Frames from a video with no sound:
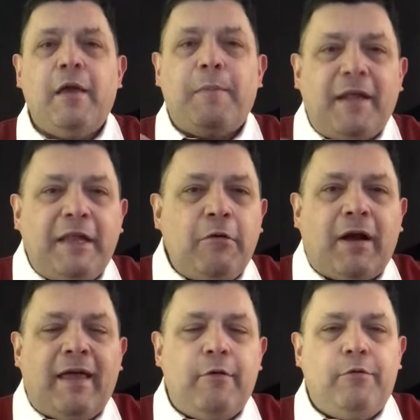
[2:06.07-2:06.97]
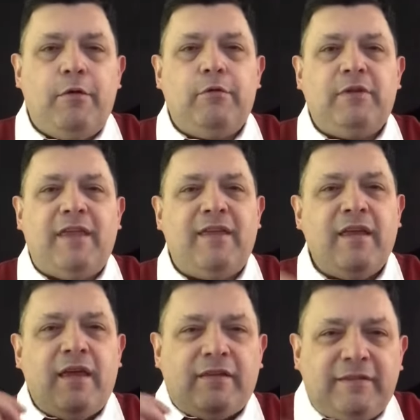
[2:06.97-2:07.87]
Bendigo a cada uno de ustedes.
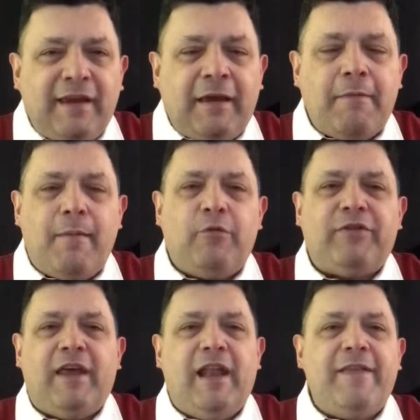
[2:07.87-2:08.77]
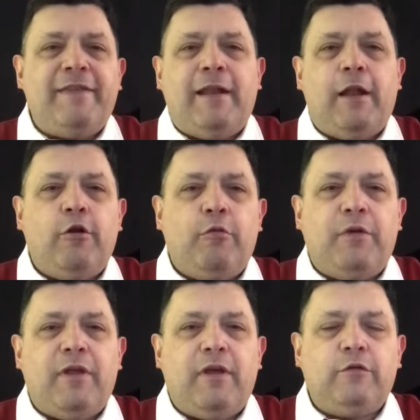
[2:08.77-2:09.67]
Sé que vamos adelante en el
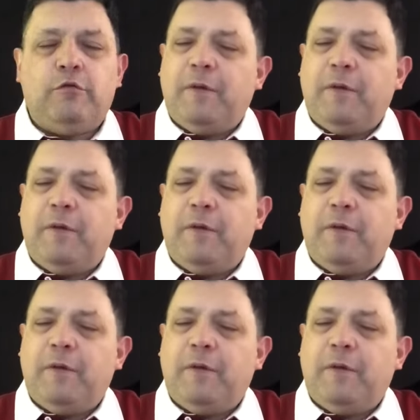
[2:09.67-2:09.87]
nombre de Jesús.